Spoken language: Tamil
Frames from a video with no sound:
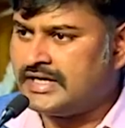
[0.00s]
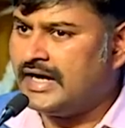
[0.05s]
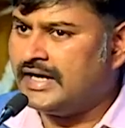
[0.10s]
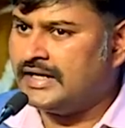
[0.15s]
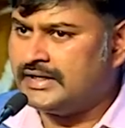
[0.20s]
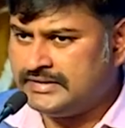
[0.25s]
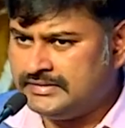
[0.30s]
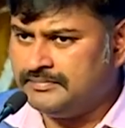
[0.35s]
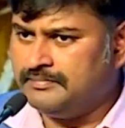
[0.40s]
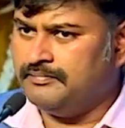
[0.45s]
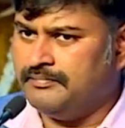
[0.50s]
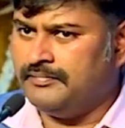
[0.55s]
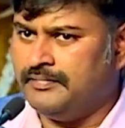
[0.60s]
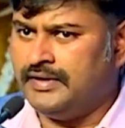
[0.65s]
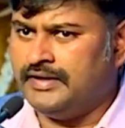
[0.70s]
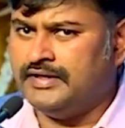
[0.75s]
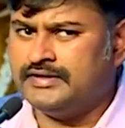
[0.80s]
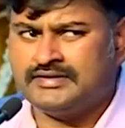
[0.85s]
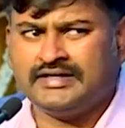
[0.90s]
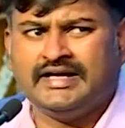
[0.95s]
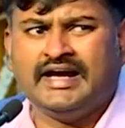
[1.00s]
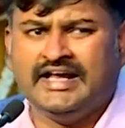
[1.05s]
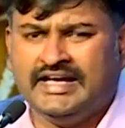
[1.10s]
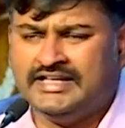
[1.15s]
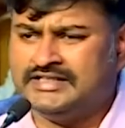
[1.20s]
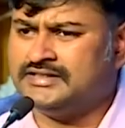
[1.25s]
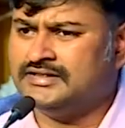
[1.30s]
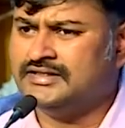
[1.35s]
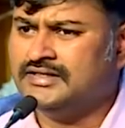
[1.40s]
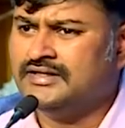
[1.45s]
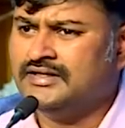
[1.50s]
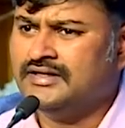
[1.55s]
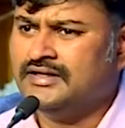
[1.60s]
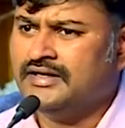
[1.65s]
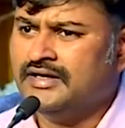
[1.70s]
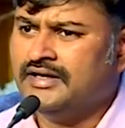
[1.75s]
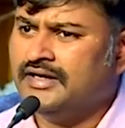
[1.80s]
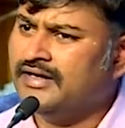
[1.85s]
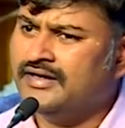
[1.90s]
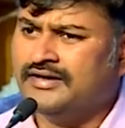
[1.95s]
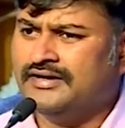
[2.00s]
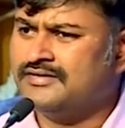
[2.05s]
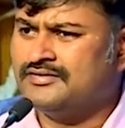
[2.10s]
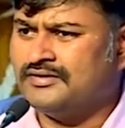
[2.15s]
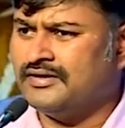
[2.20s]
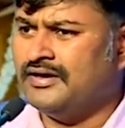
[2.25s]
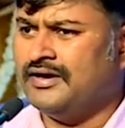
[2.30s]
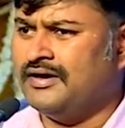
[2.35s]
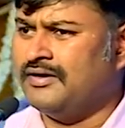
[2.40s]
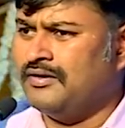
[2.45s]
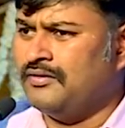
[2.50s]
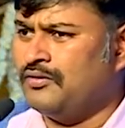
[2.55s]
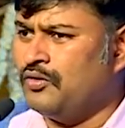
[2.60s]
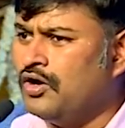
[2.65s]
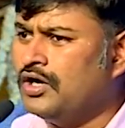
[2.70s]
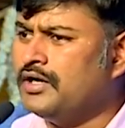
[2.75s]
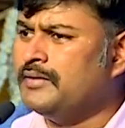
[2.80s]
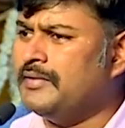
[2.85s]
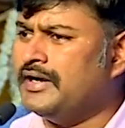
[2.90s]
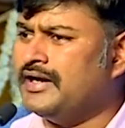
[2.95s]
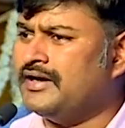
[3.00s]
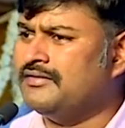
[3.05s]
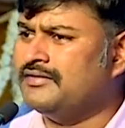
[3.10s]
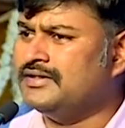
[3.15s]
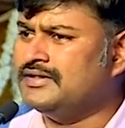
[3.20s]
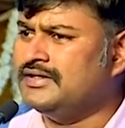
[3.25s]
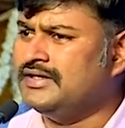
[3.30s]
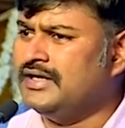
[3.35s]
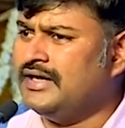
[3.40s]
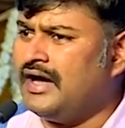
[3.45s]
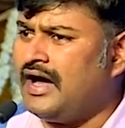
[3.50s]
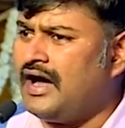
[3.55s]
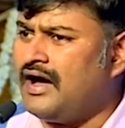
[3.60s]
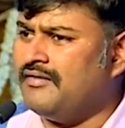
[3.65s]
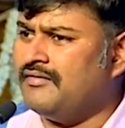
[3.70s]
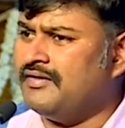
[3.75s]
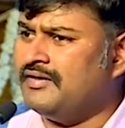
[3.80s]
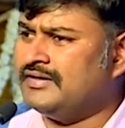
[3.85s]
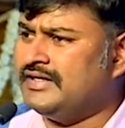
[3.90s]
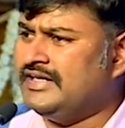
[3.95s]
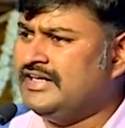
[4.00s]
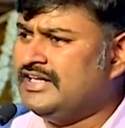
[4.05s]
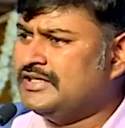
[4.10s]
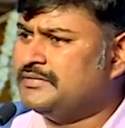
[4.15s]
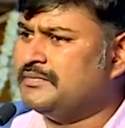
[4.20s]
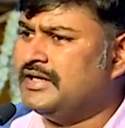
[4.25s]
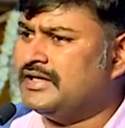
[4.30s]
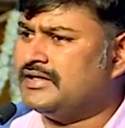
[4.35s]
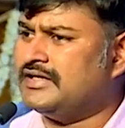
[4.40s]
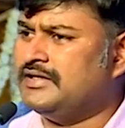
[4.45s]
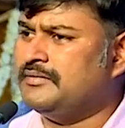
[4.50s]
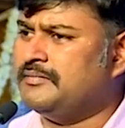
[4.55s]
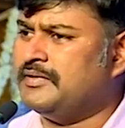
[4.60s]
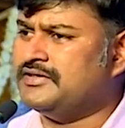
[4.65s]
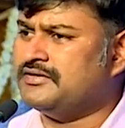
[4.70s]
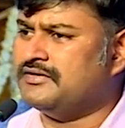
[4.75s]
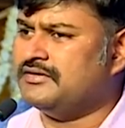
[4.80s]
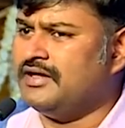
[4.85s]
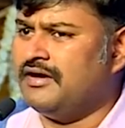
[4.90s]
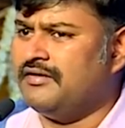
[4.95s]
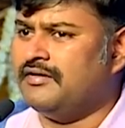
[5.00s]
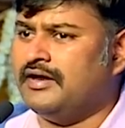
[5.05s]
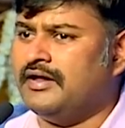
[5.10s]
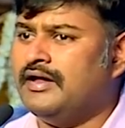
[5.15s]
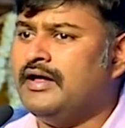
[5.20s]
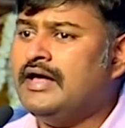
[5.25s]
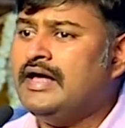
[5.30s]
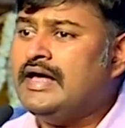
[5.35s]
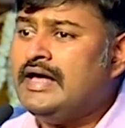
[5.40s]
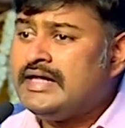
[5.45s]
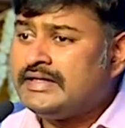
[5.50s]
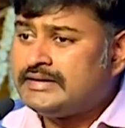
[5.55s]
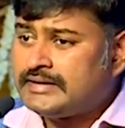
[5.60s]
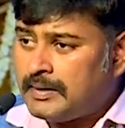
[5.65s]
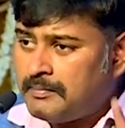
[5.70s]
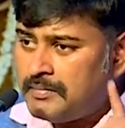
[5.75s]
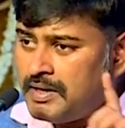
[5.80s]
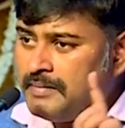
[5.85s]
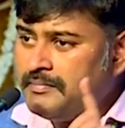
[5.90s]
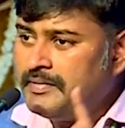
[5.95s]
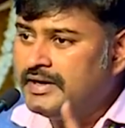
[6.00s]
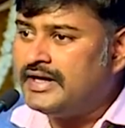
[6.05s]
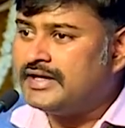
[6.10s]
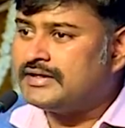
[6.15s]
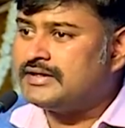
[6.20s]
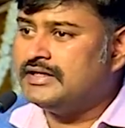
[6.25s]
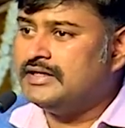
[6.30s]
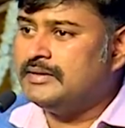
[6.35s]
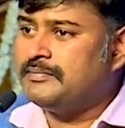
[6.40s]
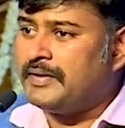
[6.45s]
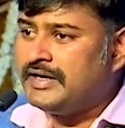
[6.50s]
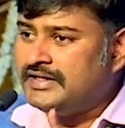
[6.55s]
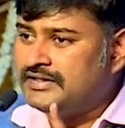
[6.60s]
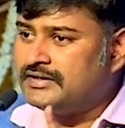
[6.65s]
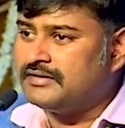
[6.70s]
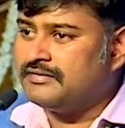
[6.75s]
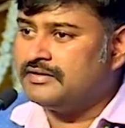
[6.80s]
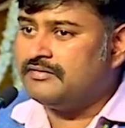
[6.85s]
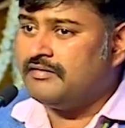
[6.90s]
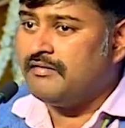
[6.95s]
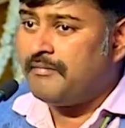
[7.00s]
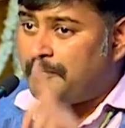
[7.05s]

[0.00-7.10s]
ரேங்க் இஸ் கணேஷ் ஈஸ் கோல்டு மெடல் வந்து அவன் இங்கிலீஷ் மீடியத்துலேருந்து படிச்சுட்டு வந்தான் அவனை தமிழ் மீடியத்துலேருந்து படிச்சுட்டு வந்தவன்